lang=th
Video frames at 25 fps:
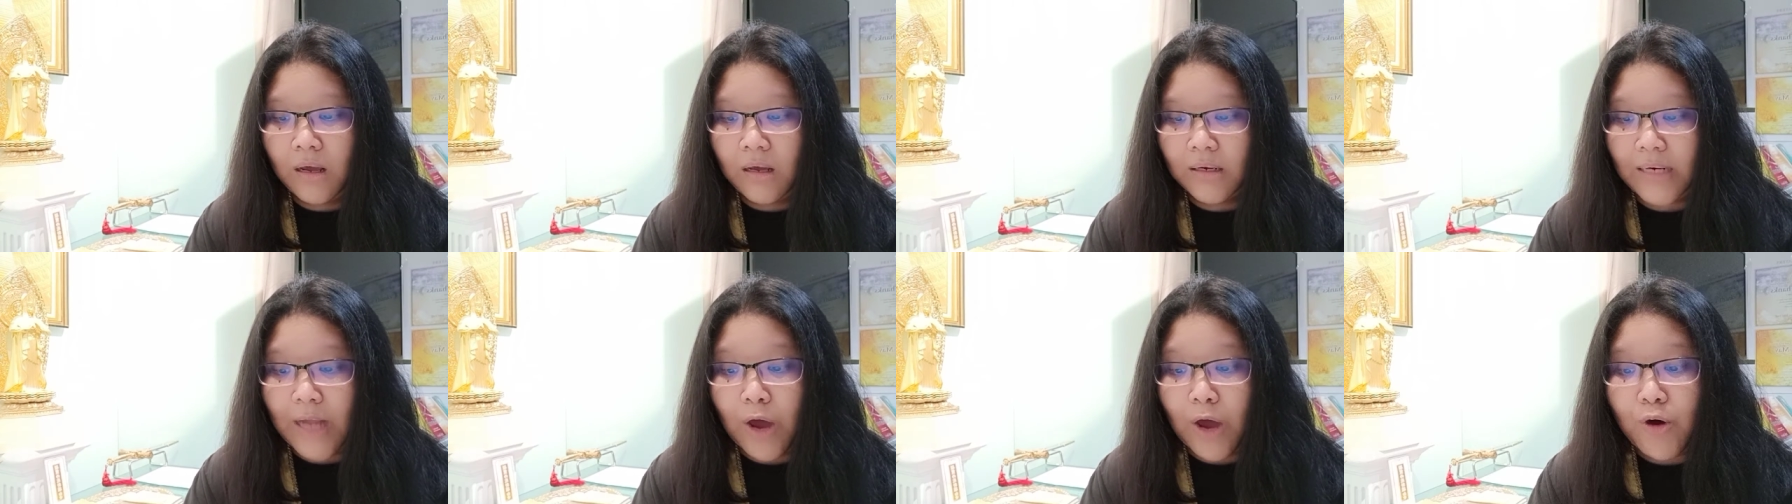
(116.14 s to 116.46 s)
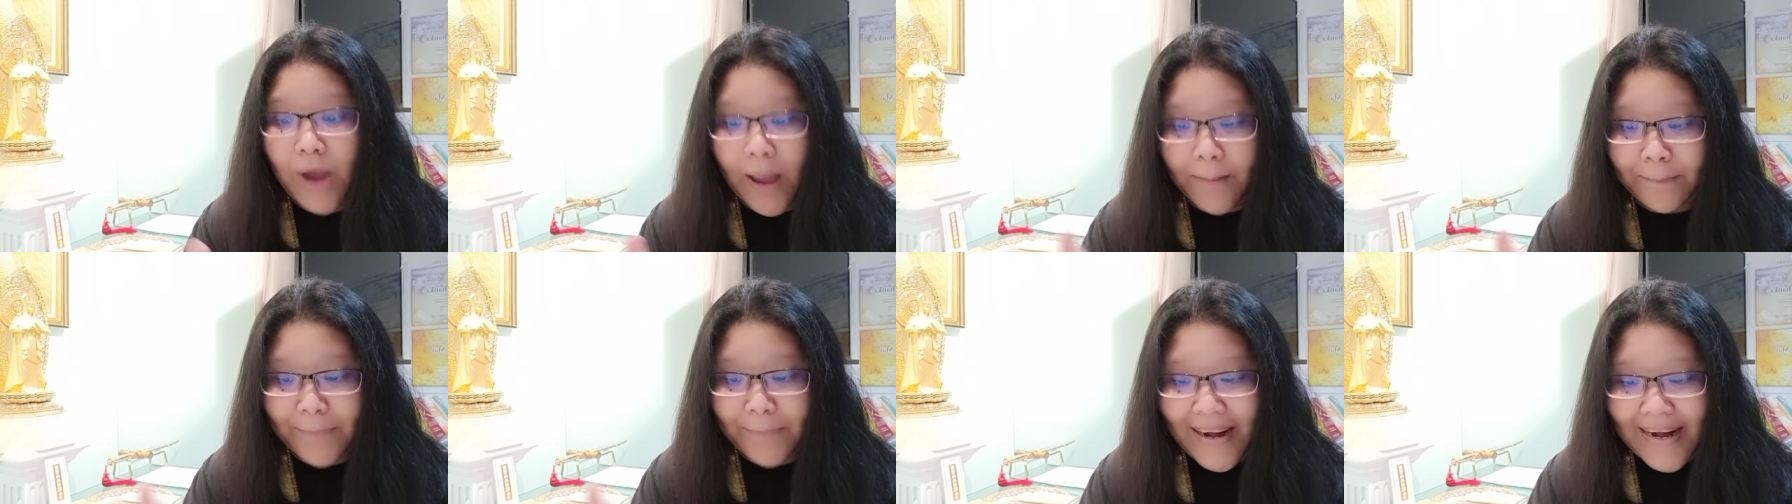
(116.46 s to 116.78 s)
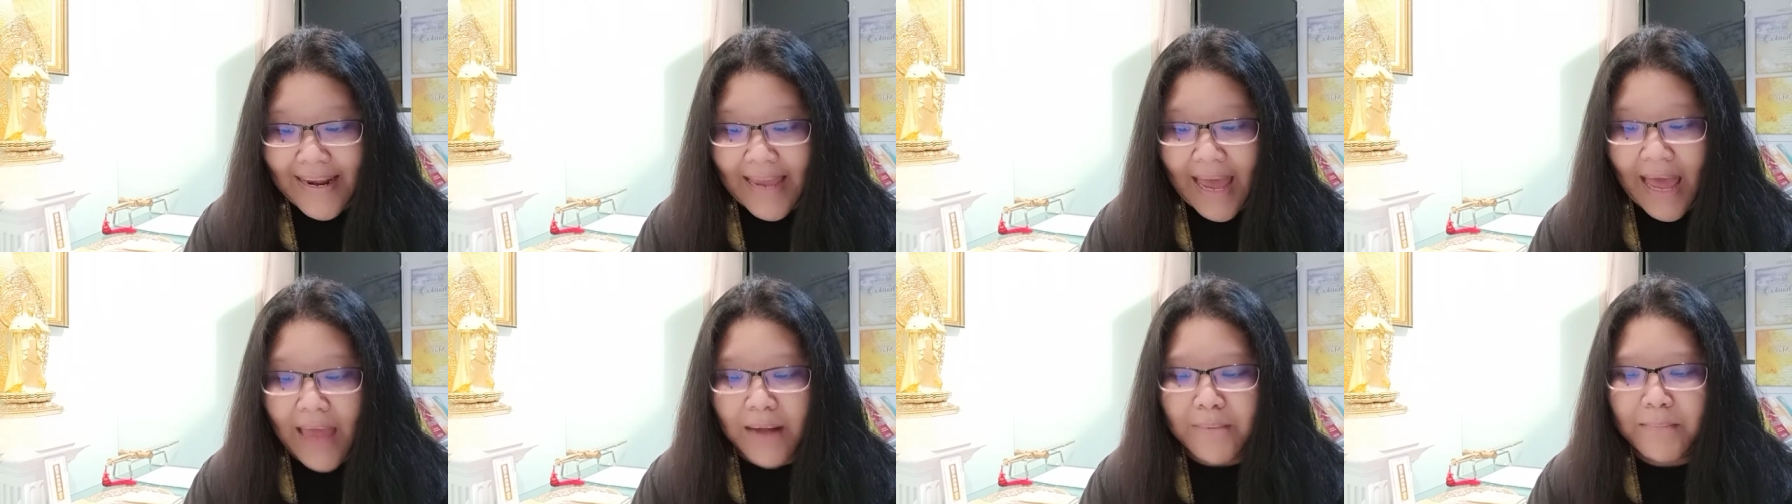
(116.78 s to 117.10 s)
ท่ากับเป็น
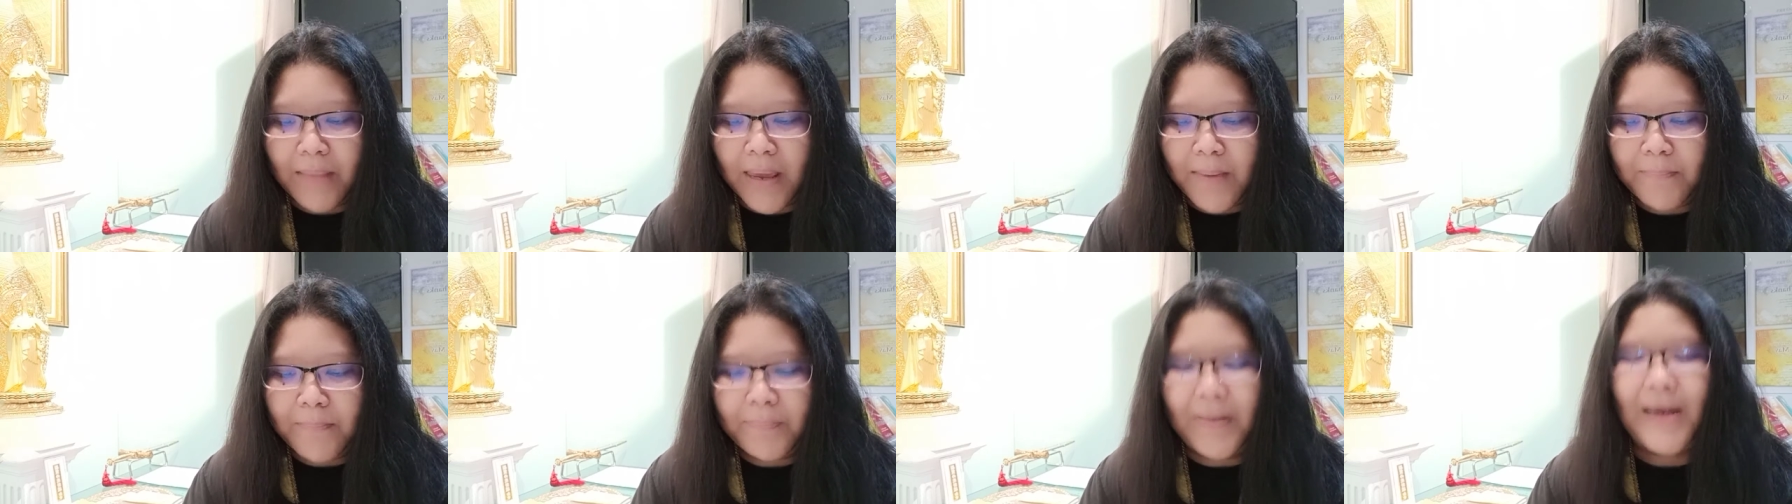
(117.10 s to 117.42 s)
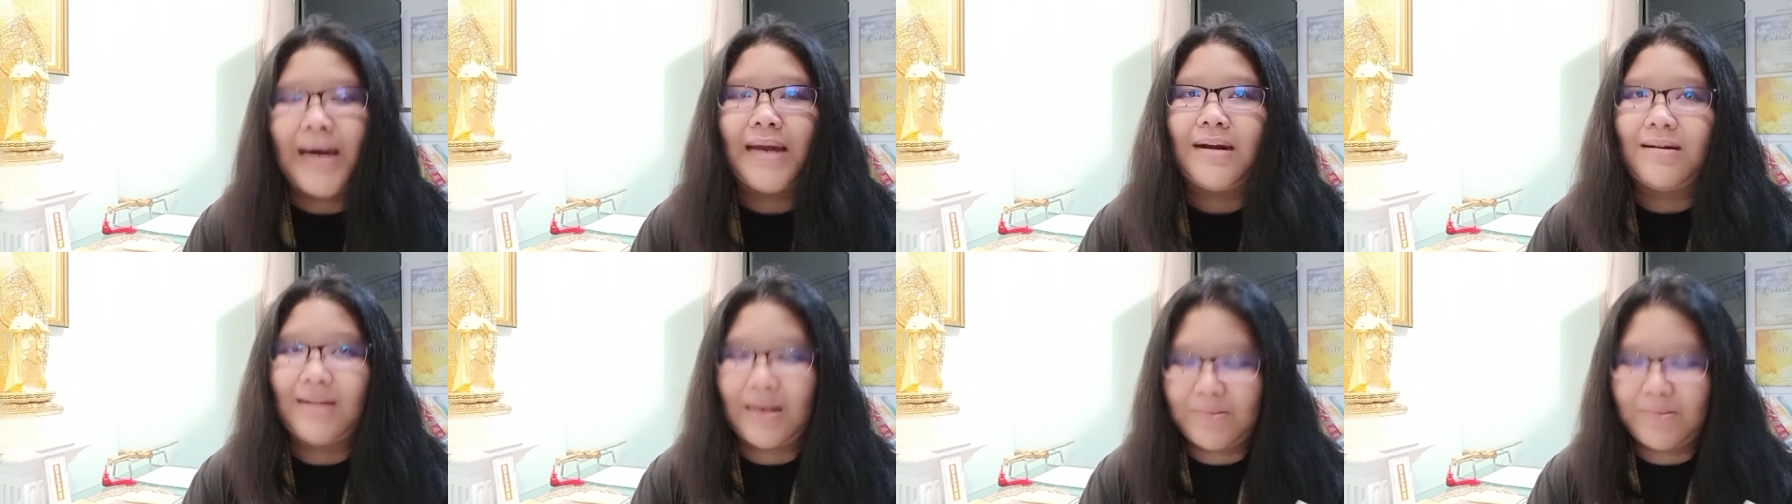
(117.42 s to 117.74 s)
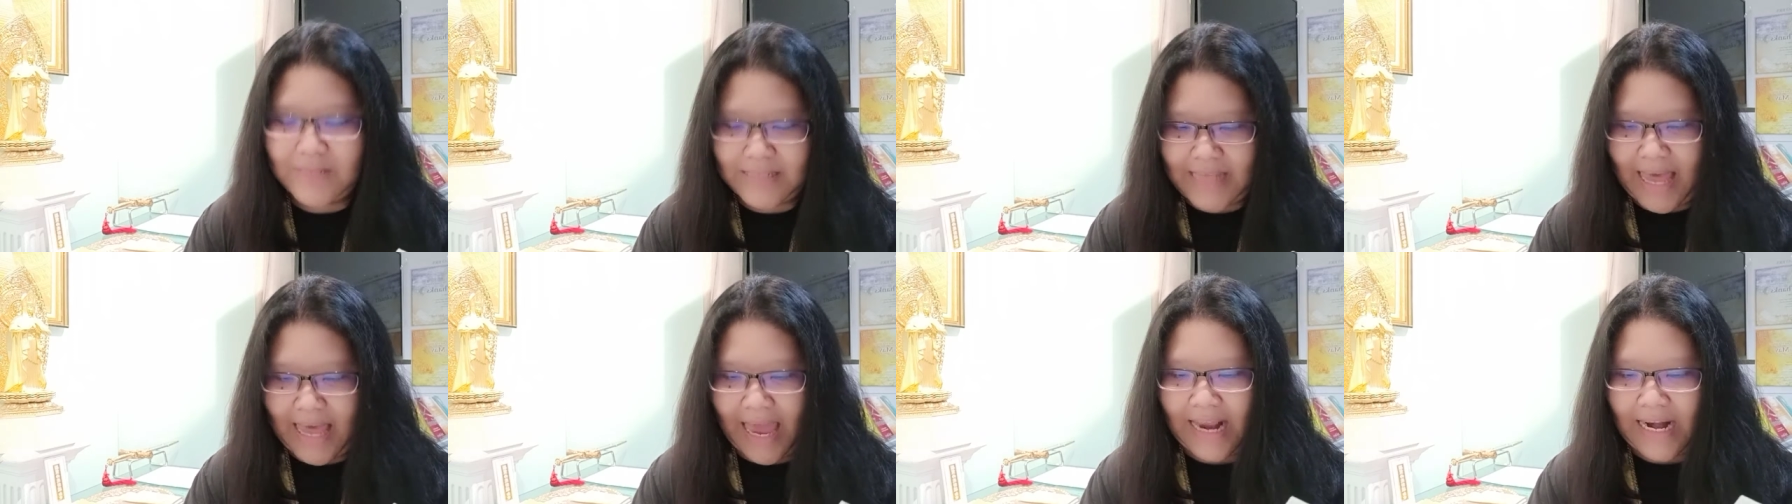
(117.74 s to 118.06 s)
การไม่เปิดรับ
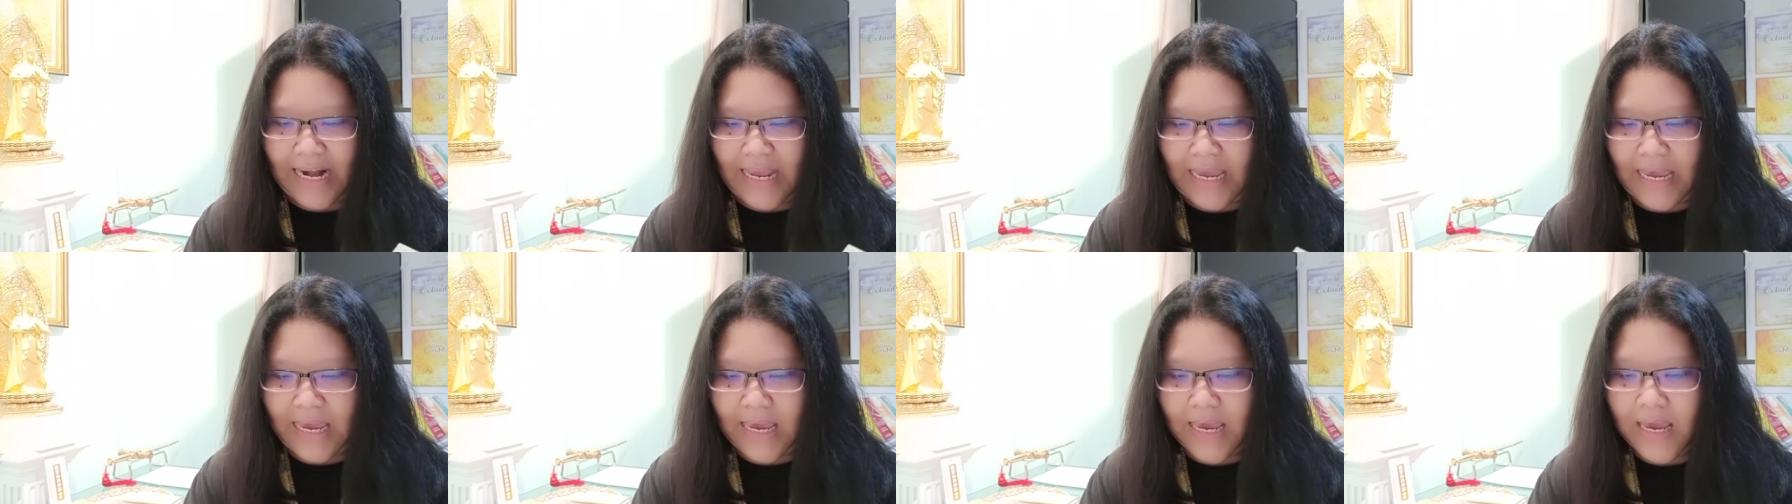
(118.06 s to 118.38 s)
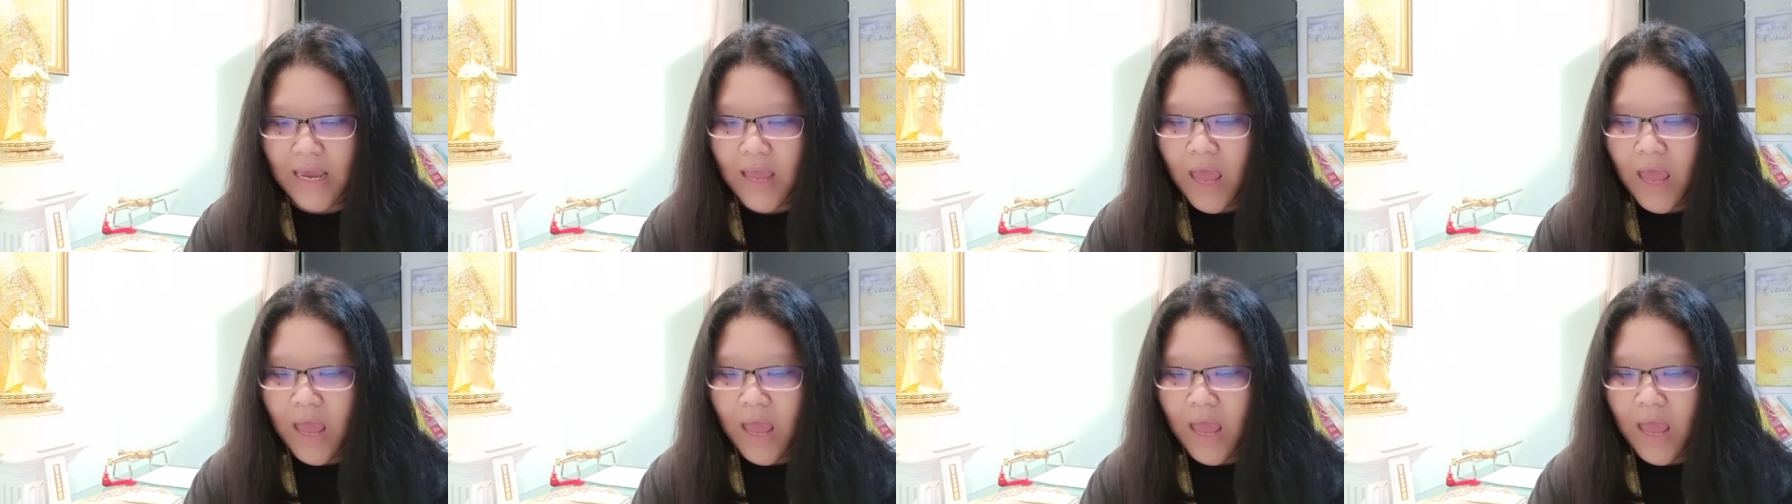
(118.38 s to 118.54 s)
แสงนี้